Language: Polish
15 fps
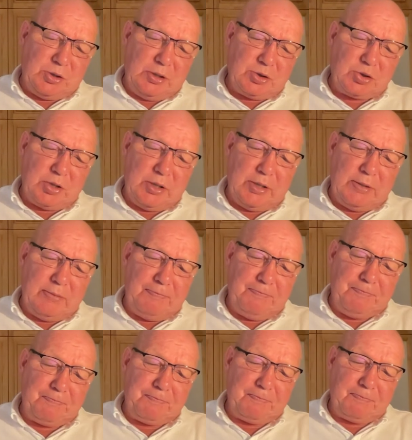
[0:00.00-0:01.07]
że
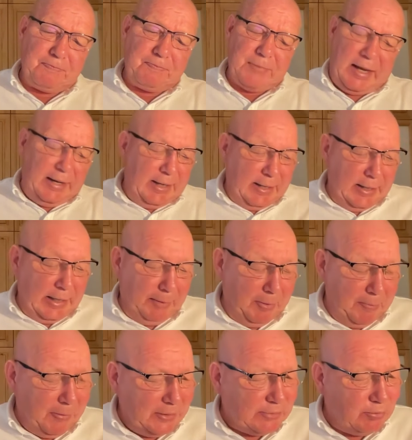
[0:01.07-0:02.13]
ja powiem
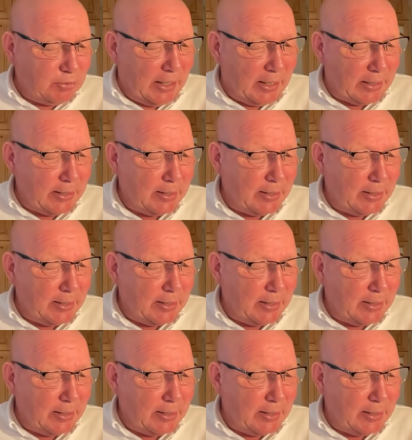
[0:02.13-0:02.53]
Państwu tak,